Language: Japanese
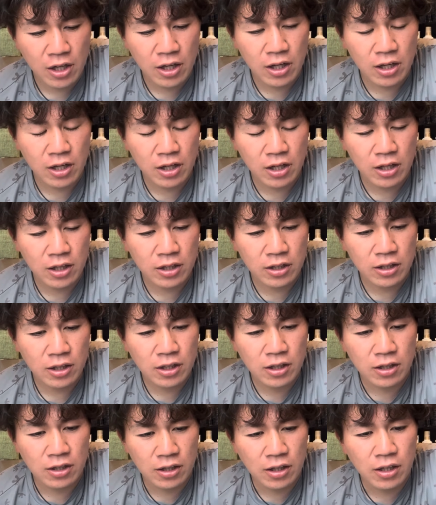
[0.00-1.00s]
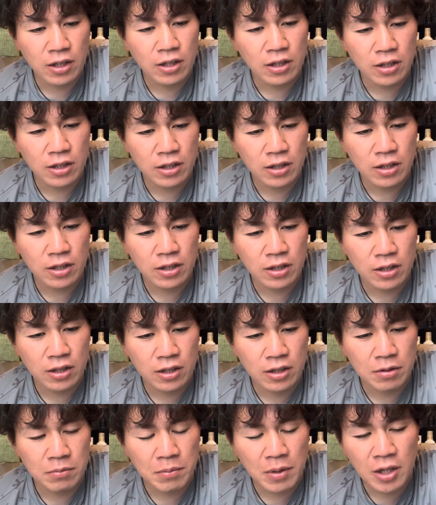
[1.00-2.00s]
えー、だからね、
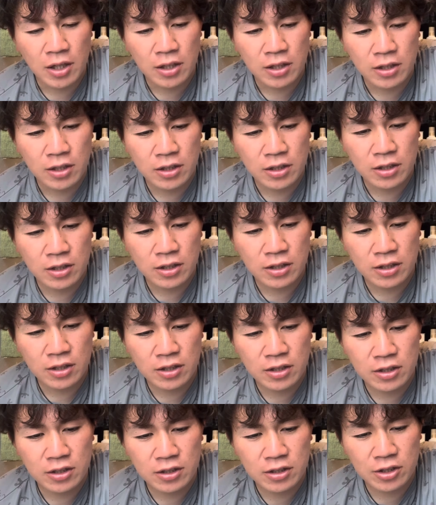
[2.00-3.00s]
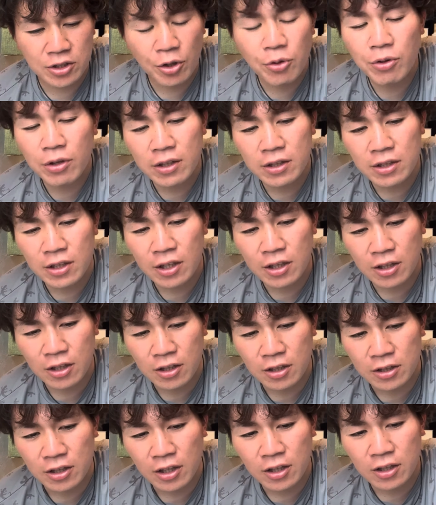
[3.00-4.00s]
えー、まあ、去年だか
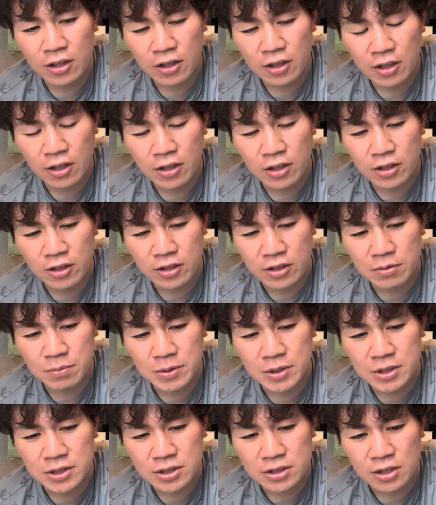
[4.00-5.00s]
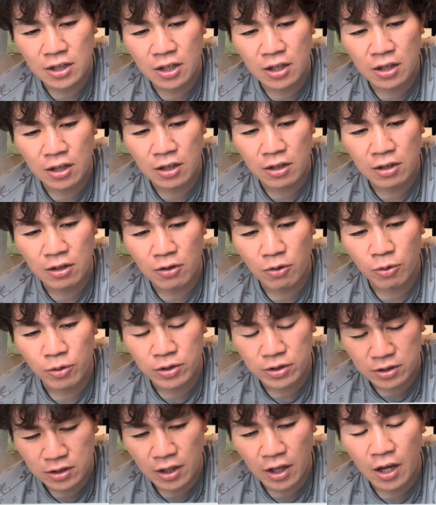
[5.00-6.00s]
らなかなかね、いいピッチャー
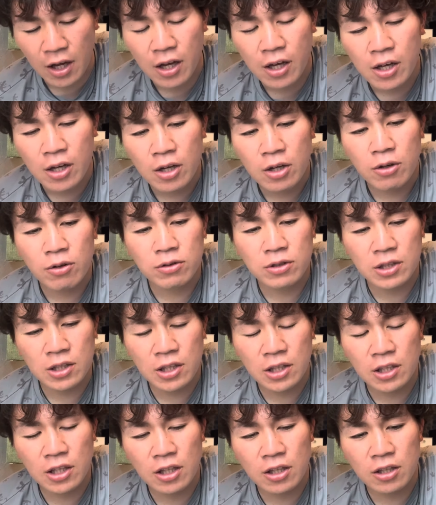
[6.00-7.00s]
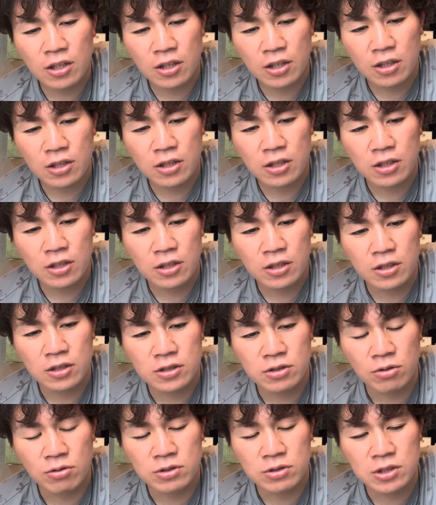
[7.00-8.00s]
をって、ほんでね、なかなかね、
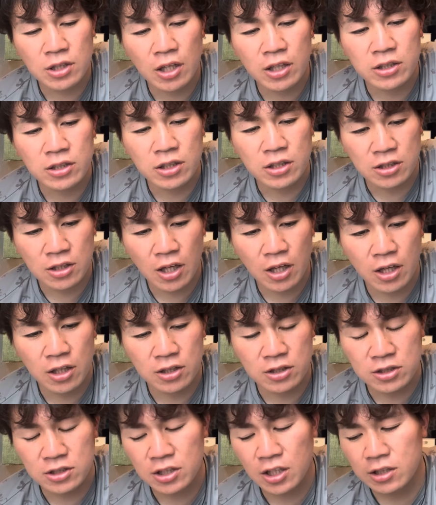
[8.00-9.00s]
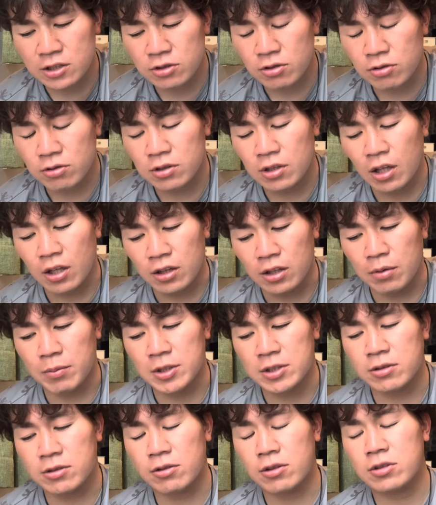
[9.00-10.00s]
えー、走者相手にね、いい試合しとったんで、
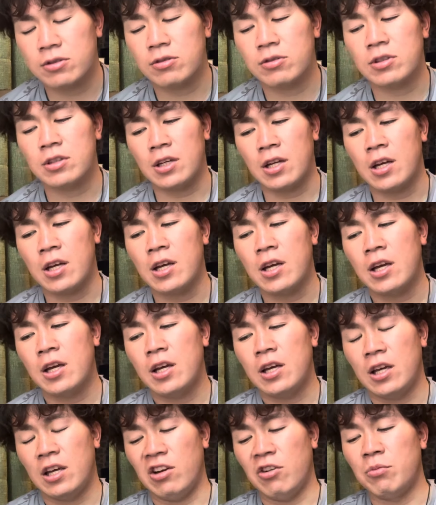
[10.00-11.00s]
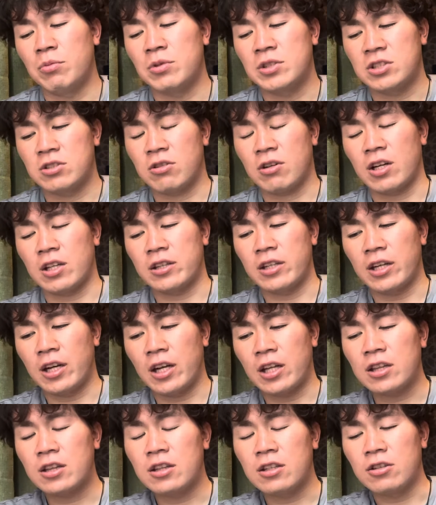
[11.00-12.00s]
まあ、それはそれでね、えー、面白かった
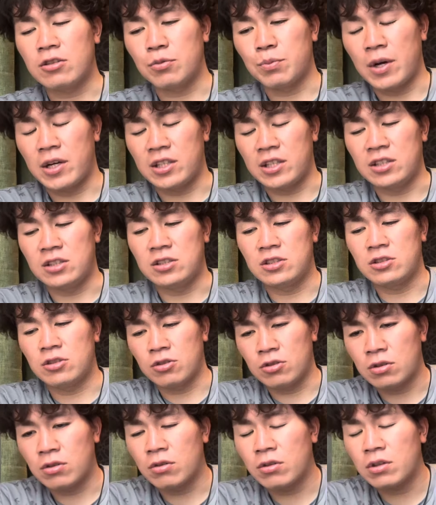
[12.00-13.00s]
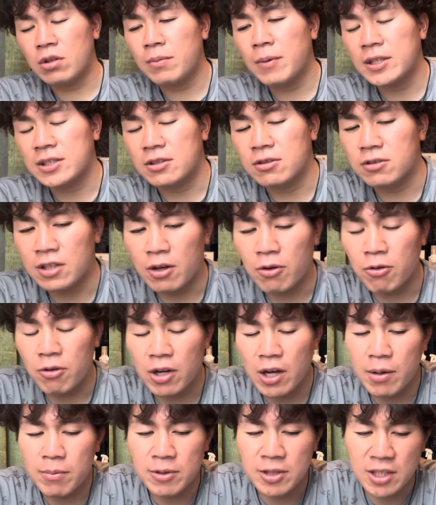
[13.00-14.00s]
なっていう、まあ、印象と、ほんで、まあ、そのね、
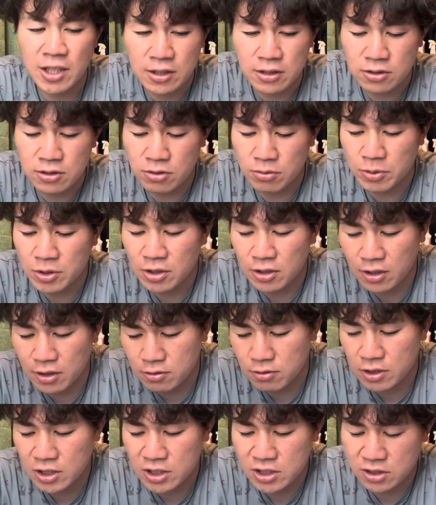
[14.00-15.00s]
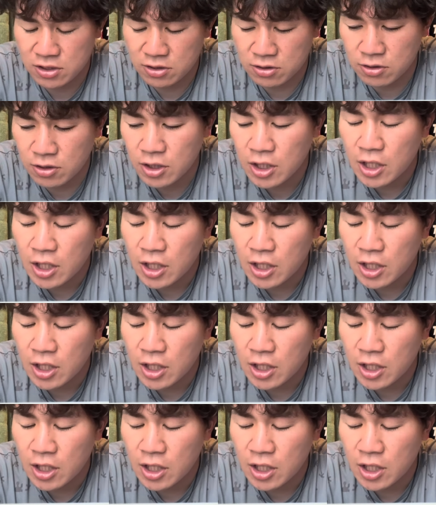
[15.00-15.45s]
岡山の野球をもっとね、詳しく、